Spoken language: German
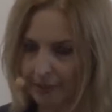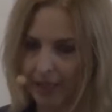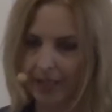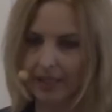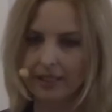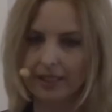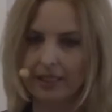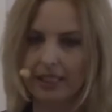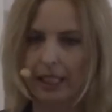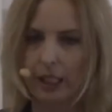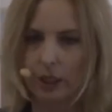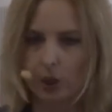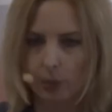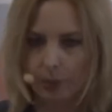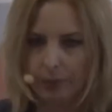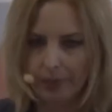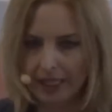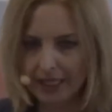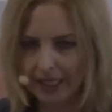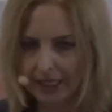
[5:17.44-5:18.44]
mache, so
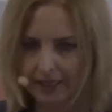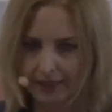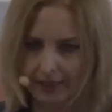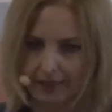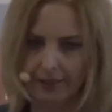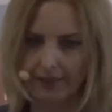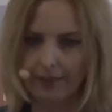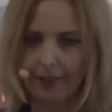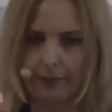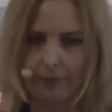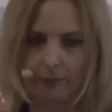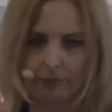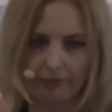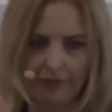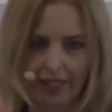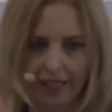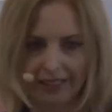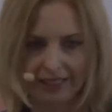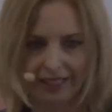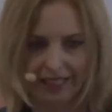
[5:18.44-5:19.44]
ein bisschen ähm,
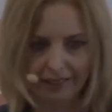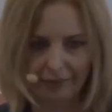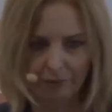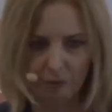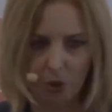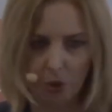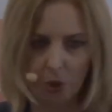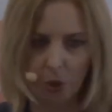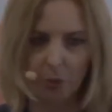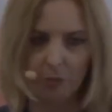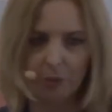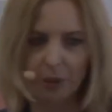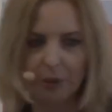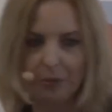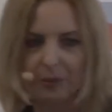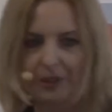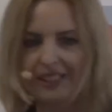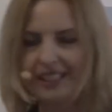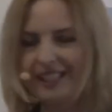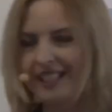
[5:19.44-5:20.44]
ja, zu
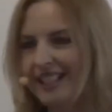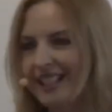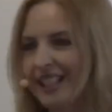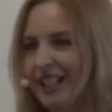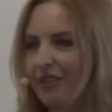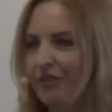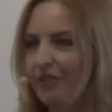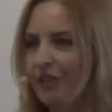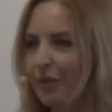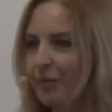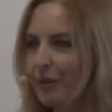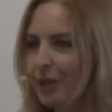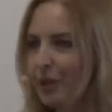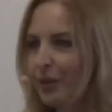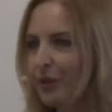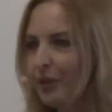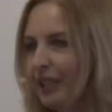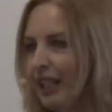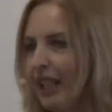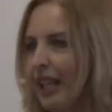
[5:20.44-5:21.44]
komprimieren, dass sie einfach mal
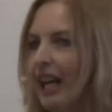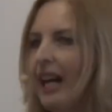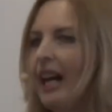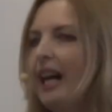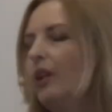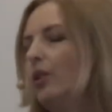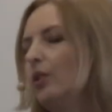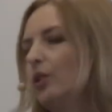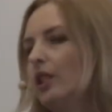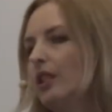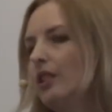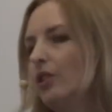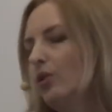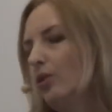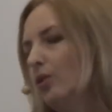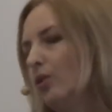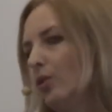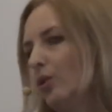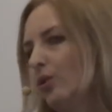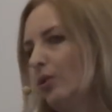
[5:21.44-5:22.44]
so, ein Aus,
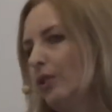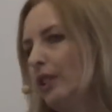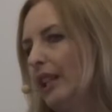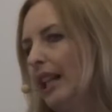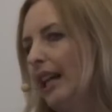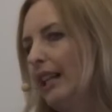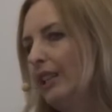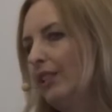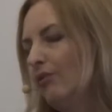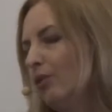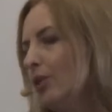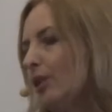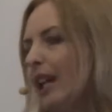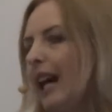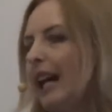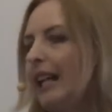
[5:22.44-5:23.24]
so einen kleinen, so einen